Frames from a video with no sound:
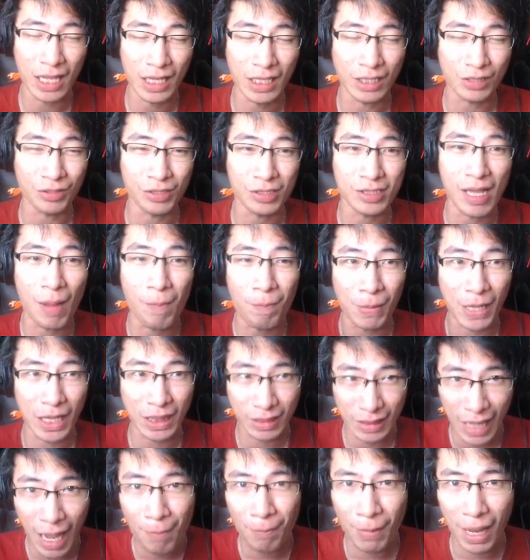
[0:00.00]
Itu
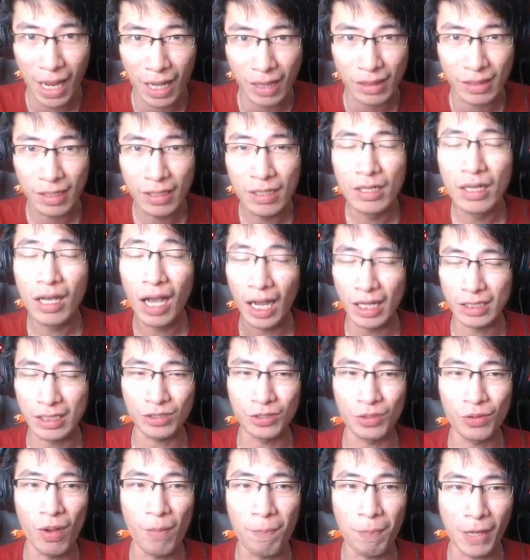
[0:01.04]
sampai tamat
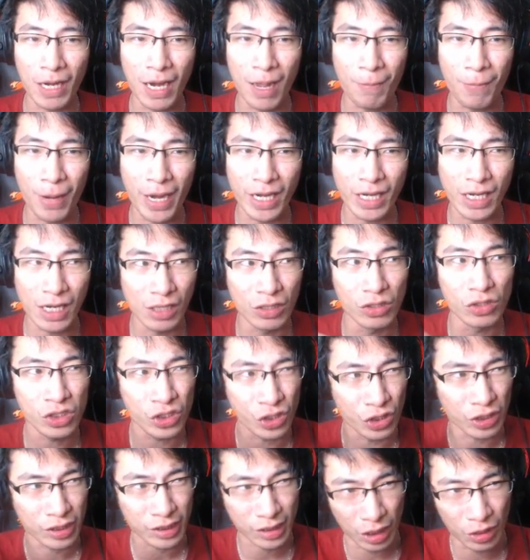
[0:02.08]
Habis itu gue pernah mainin
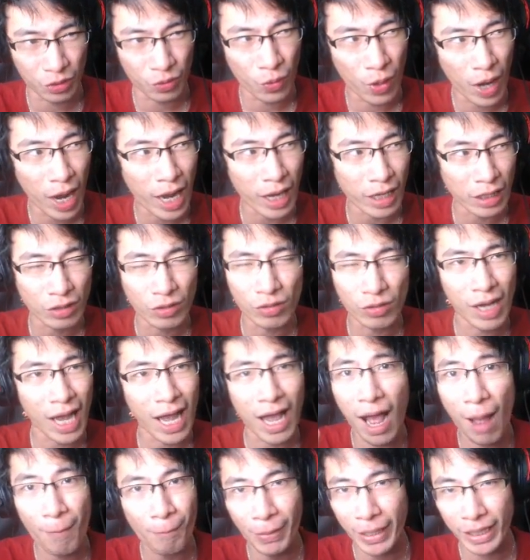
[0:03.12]
Lucius kedua Itu
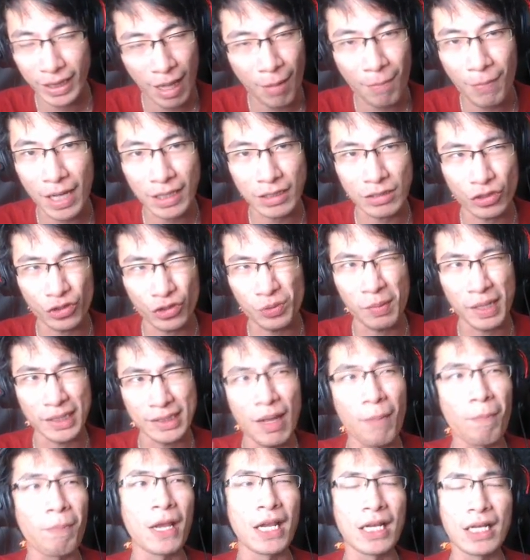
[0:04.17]
gak sampai tamat, cuma
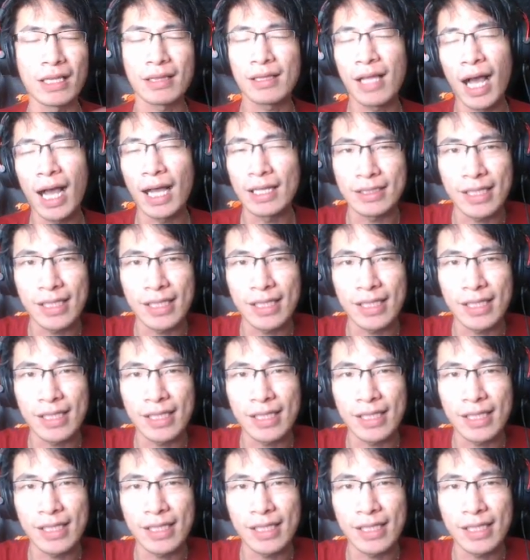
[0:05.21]
sampai di tengah